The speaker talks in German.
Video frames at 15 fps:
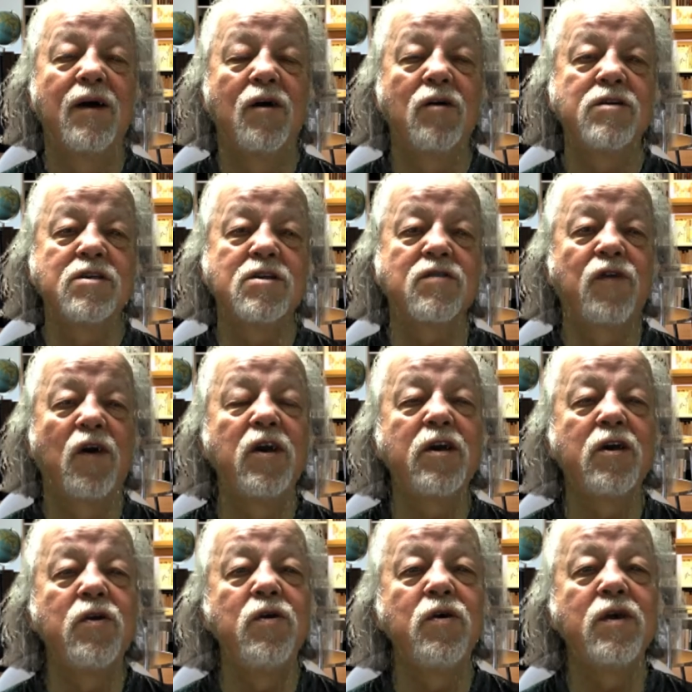Und dieses volle
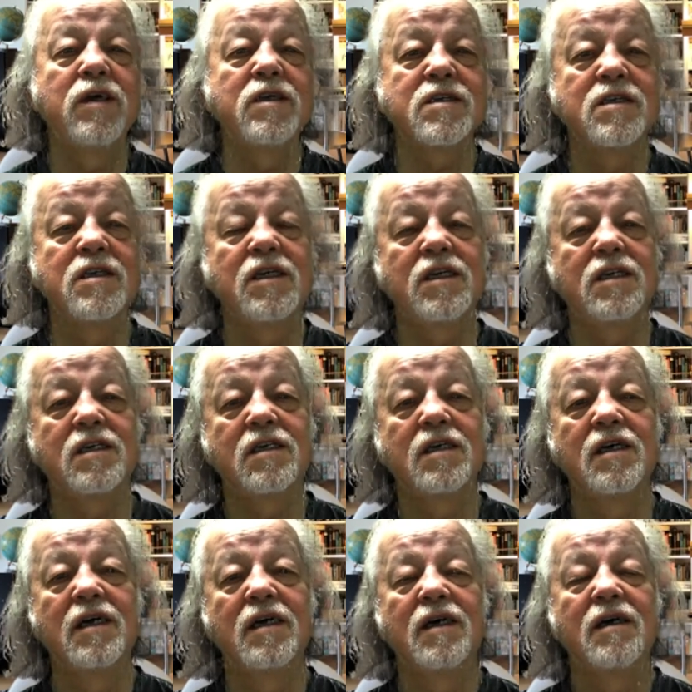Genügen ist nicht
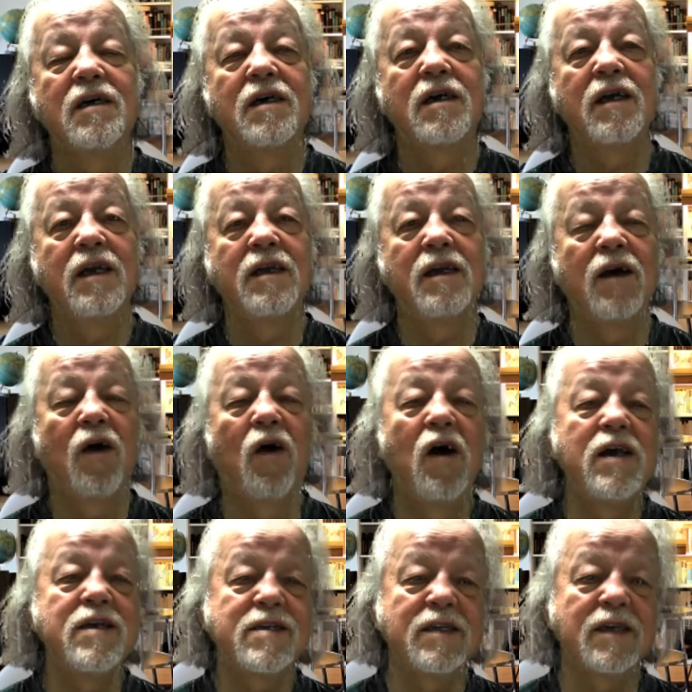in
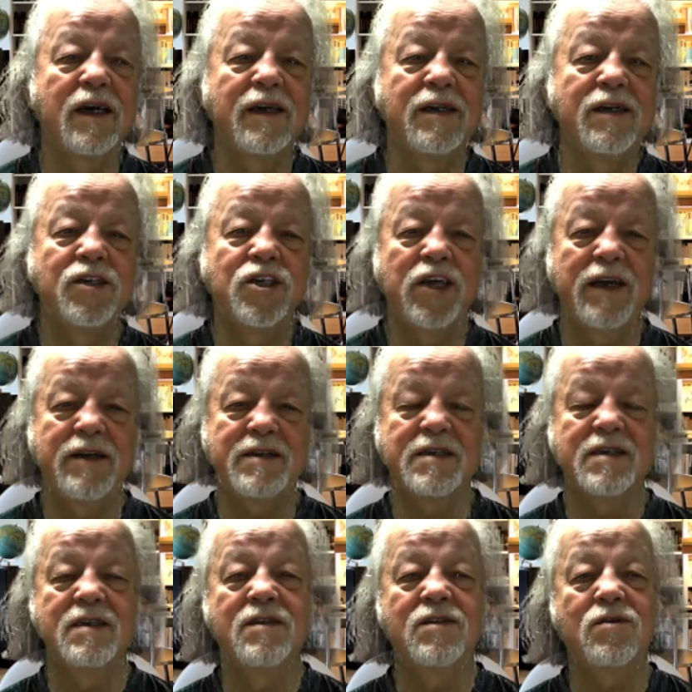äußeren
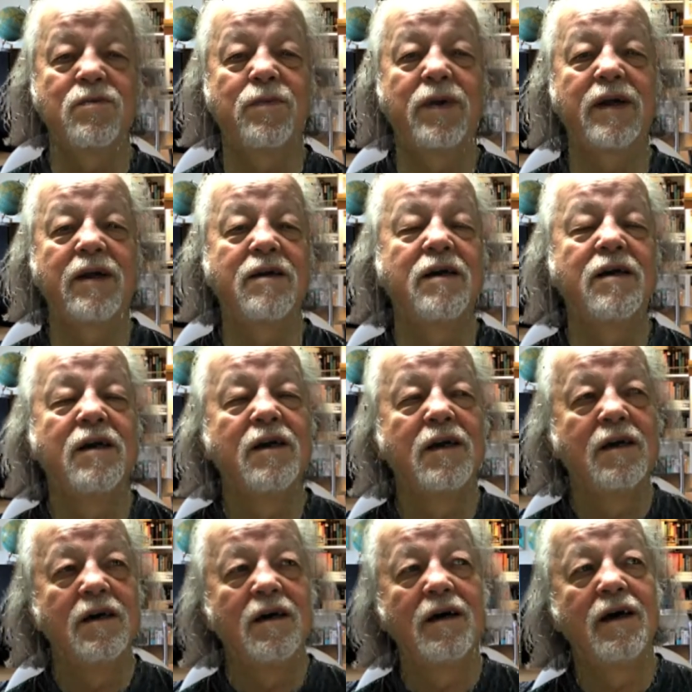Schätzen zu be
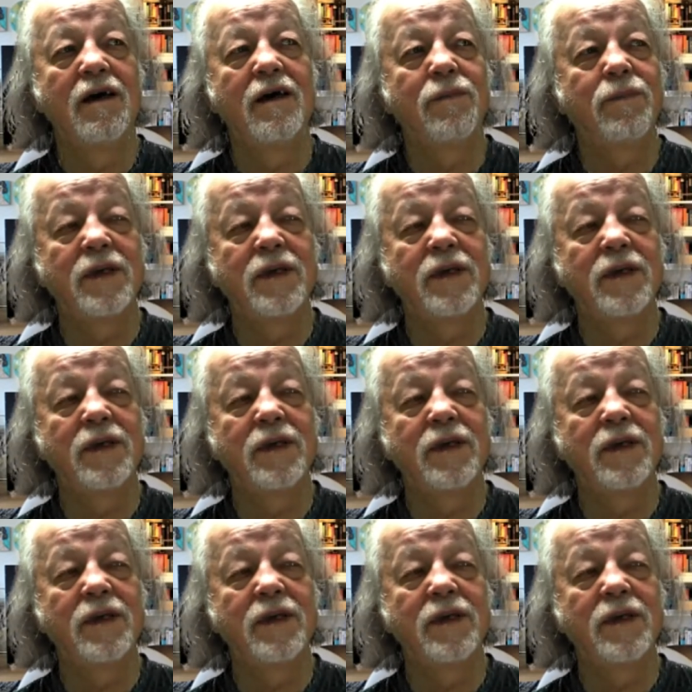äh,